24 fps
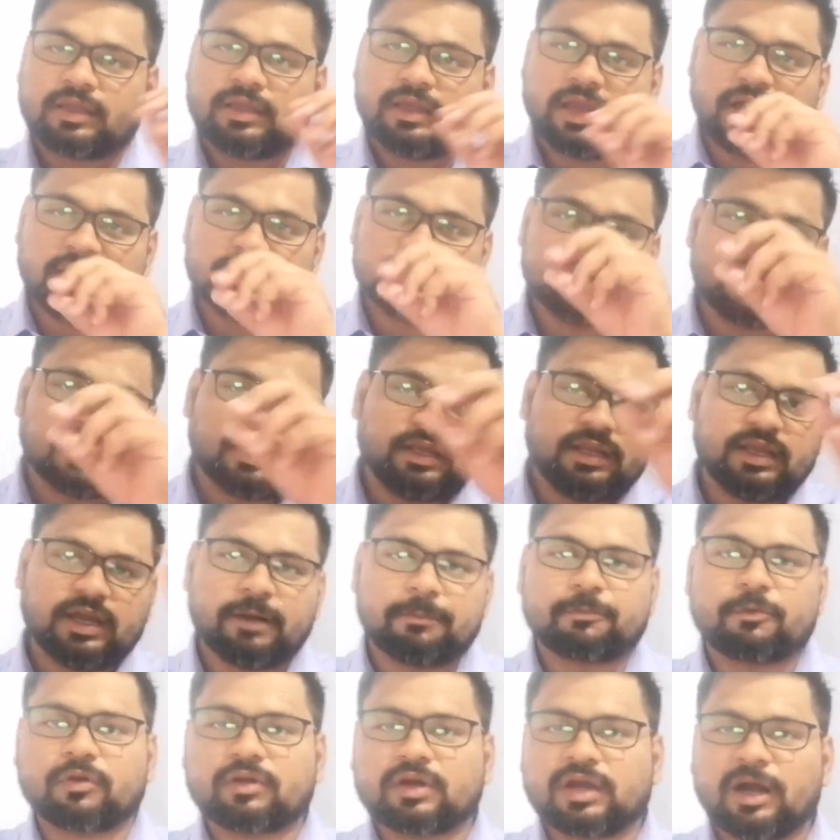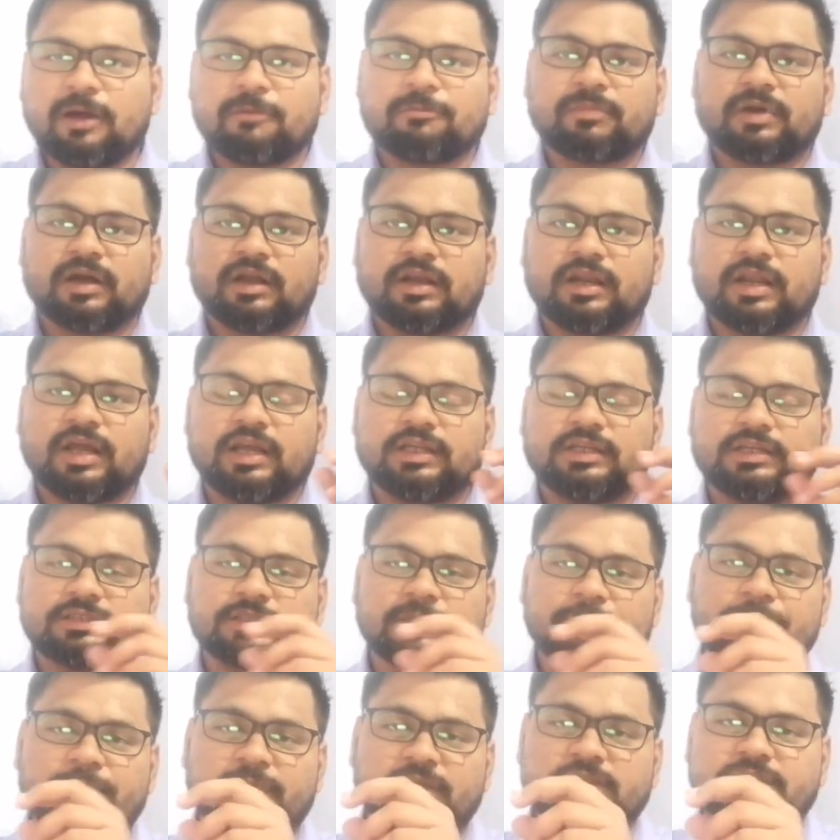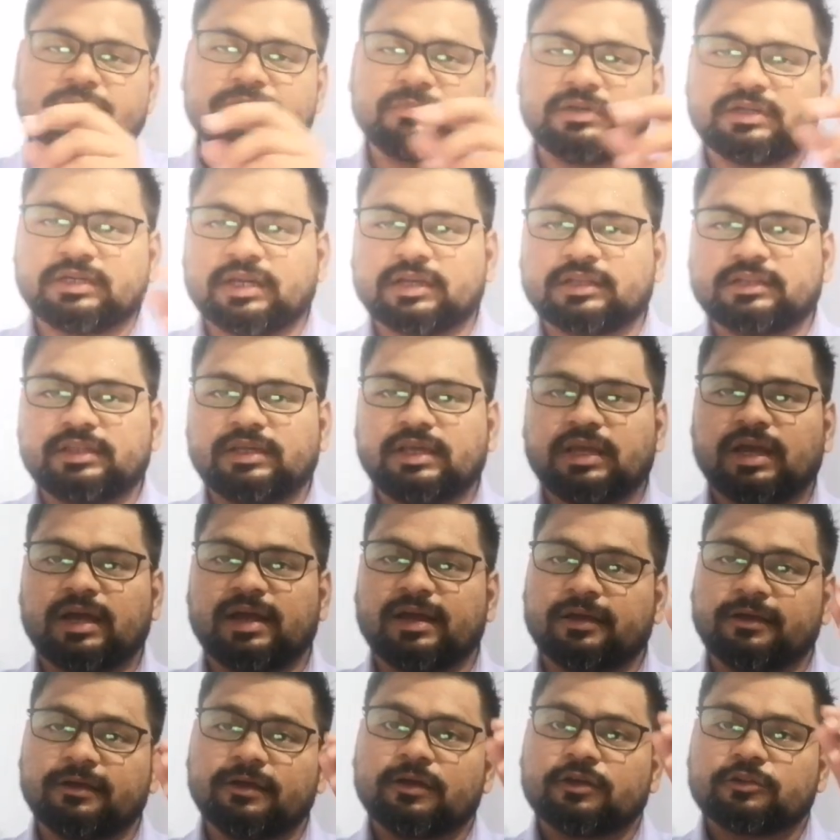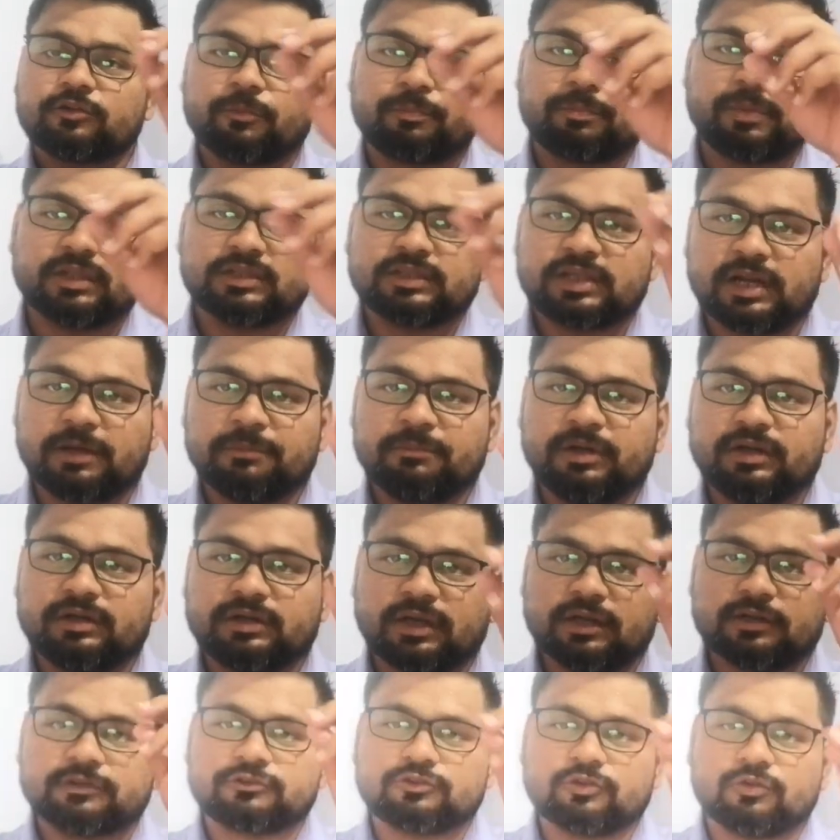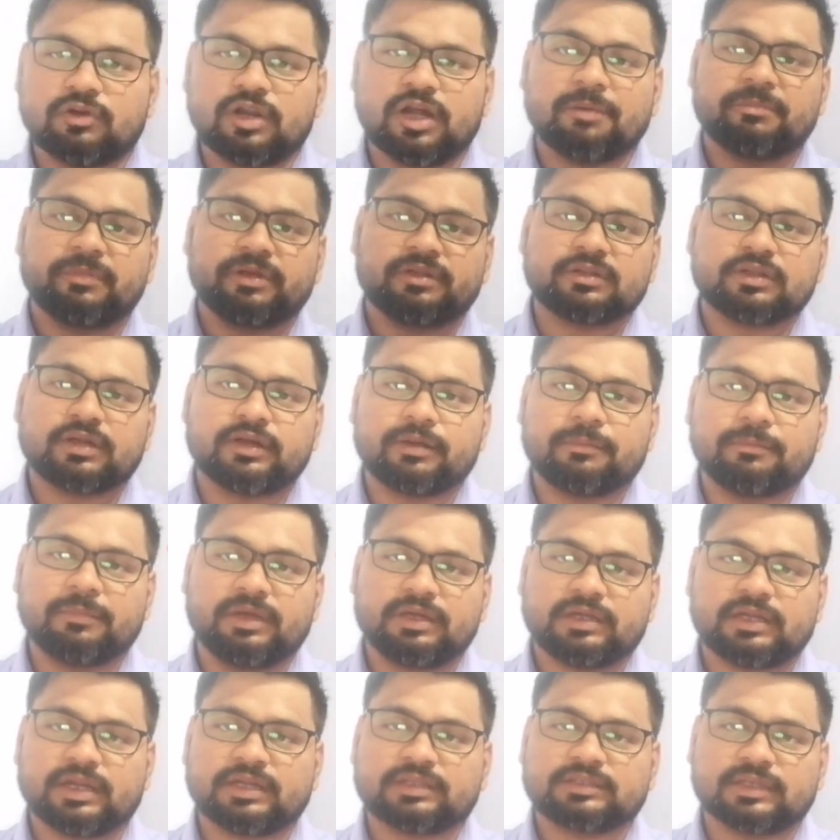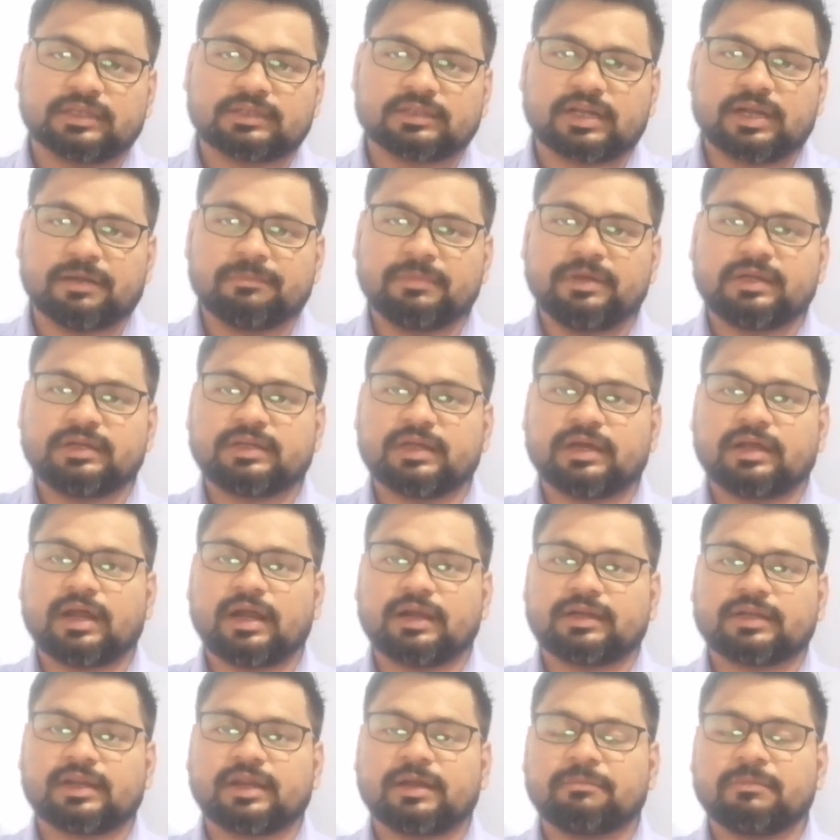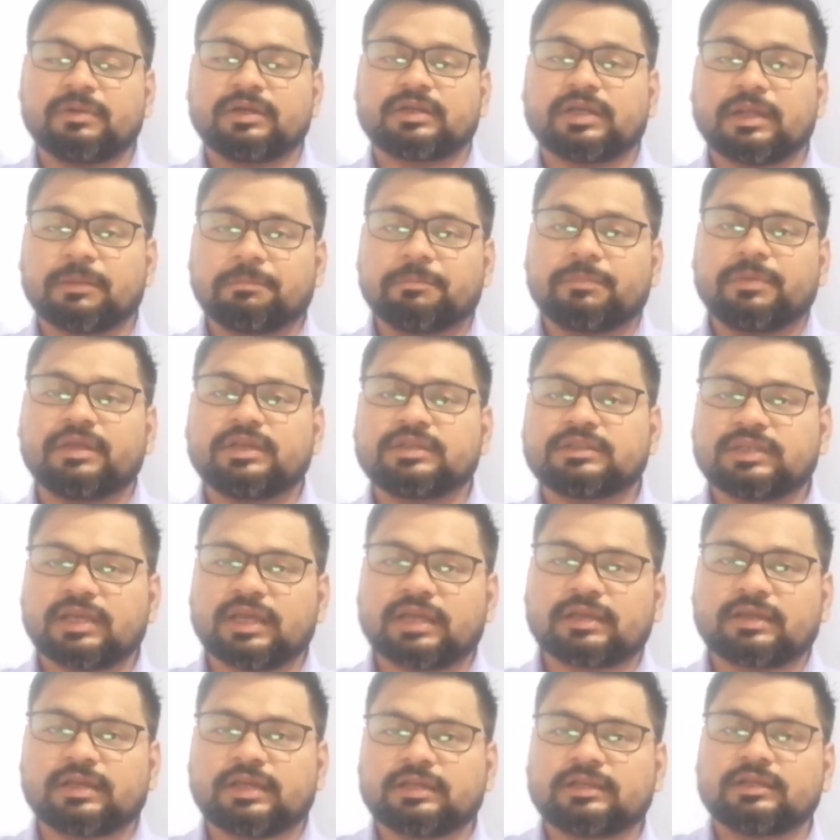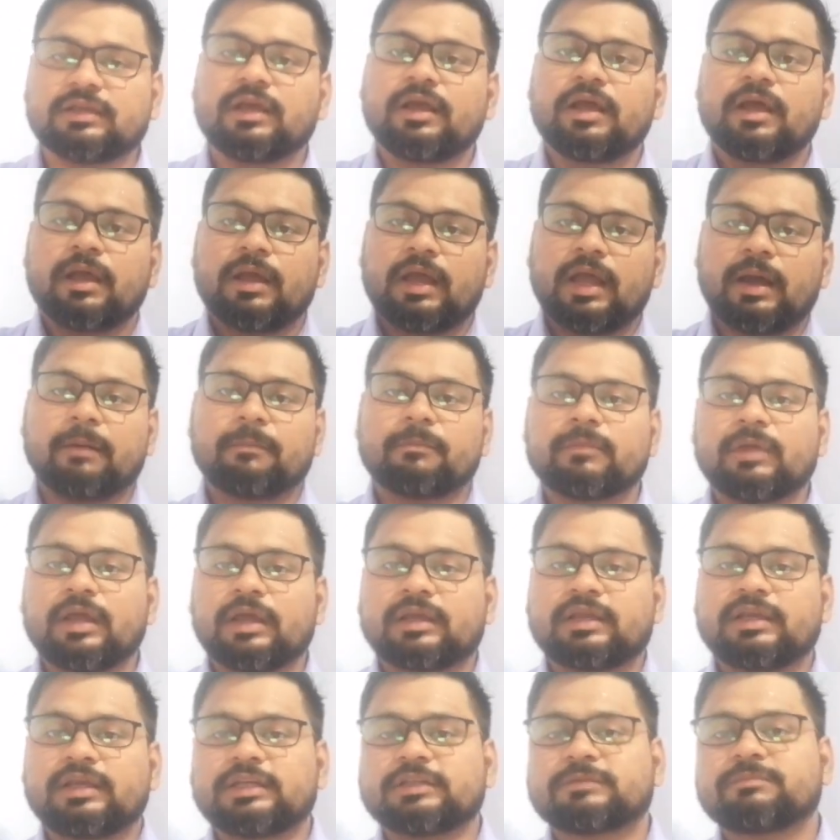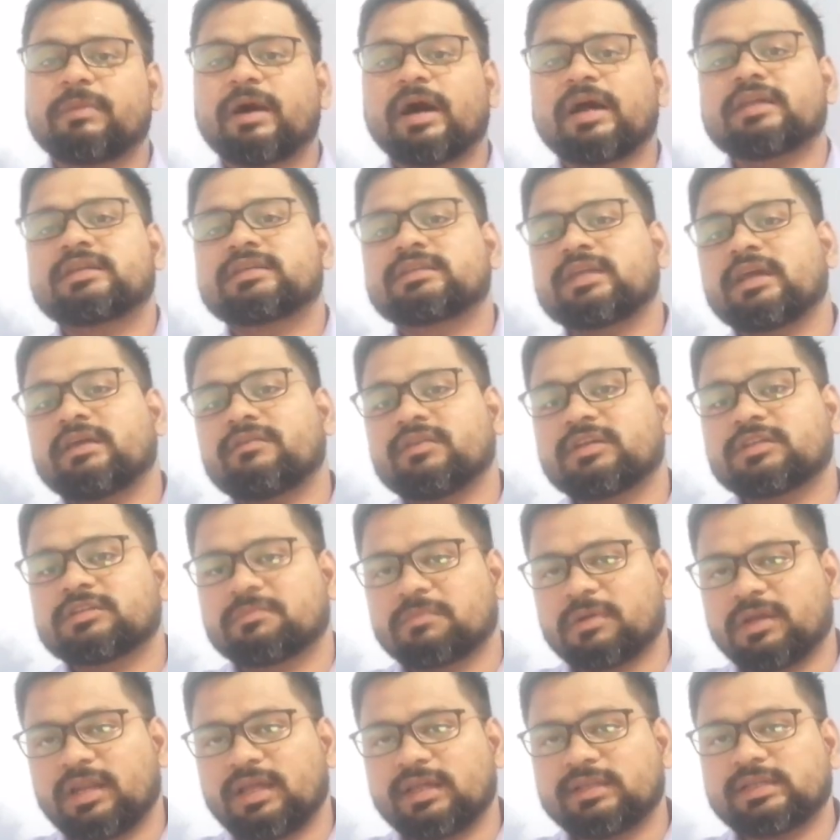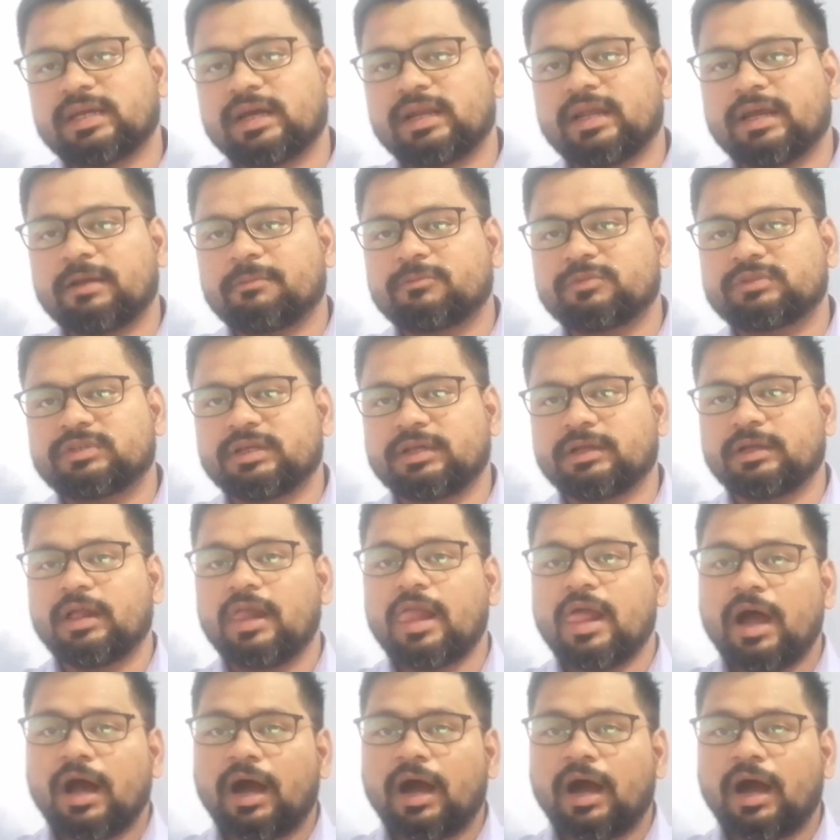के अंदर ही आपको काम करना है जैसे 20 मीटर दिया है तो 15 मीटर 16 मीटर मीटर 17 मीटर 18 मीटर 20 21 हम 21 22 23 में नहीं जाना है मुझे